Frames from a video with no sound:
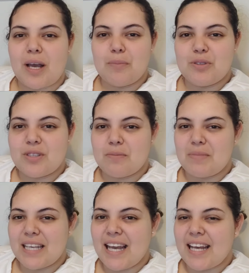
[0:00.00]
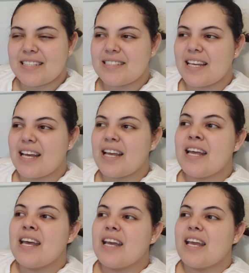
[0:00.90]
cambios en mi casa,
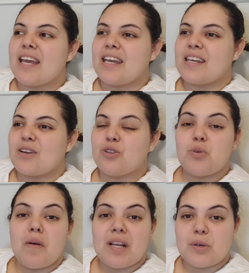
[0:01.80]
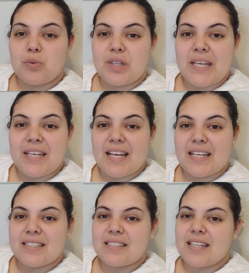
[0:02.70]
eh, con nuevas
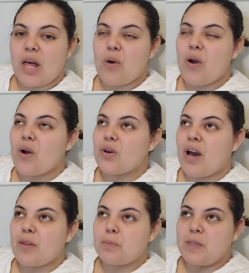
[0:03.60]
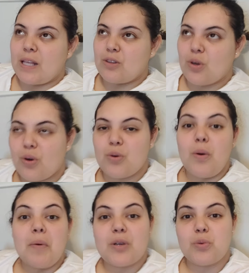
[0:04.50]
rutinas, he estado adoptando
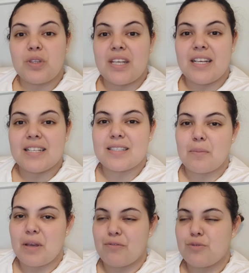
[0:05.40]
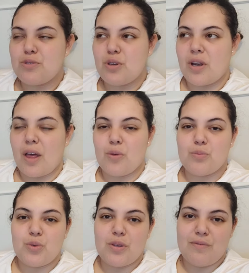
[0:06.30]
nuevas rutinas que me han funcionado
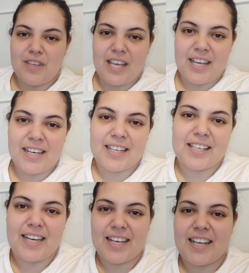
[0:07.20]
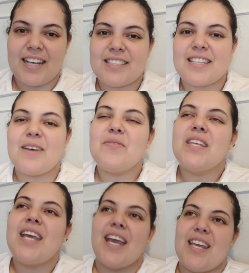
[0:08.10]
muy bien aquí en la casa
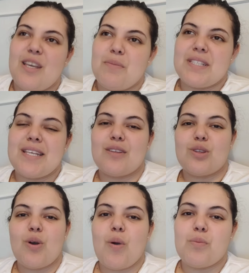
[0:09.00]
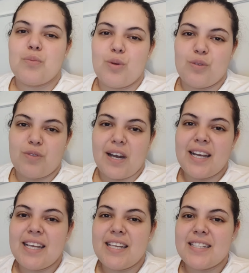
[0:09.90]
y me siento muy
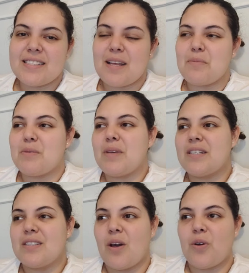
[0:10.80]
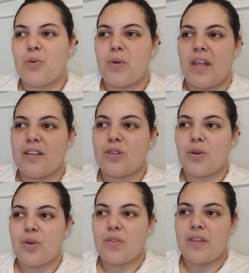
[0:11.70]
feliz. También me has dado
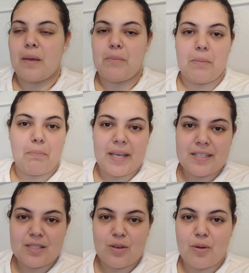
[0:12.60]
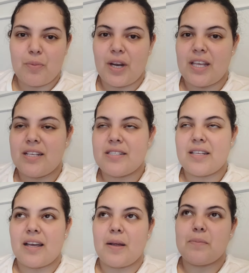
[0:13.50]
cuidando de mi peso. Por ahí en
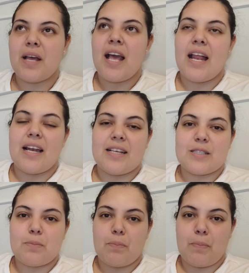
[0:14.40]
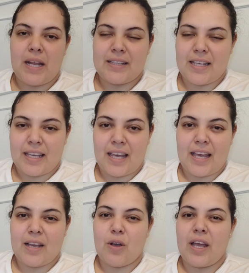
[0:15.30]
Instagram les
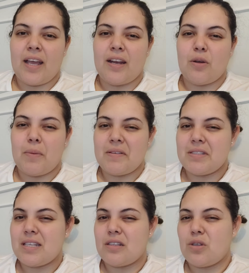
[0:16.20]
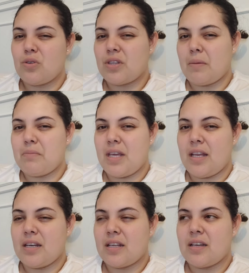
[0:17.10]
platiqué que no me había sentido tan
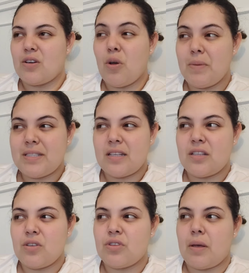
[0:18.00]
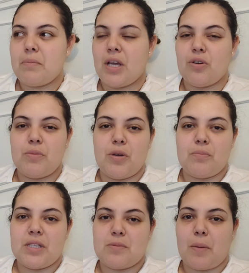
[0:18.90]
bien, no me he sentido tan bien conmigo
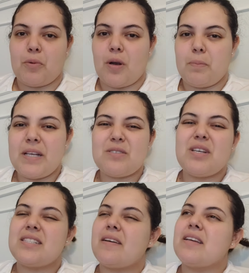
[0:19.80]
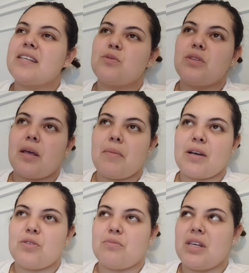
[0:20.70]
misma por el peso. Ya saben que es un
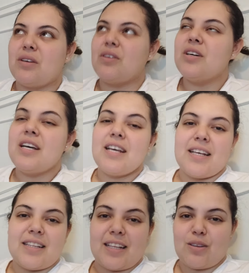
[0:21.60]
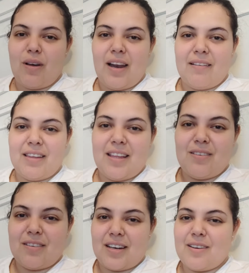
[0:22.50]
tema conmigo de toda la vida,
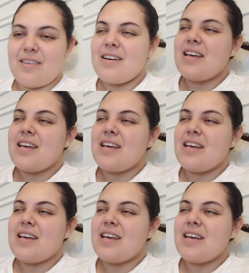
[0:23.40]
yo creo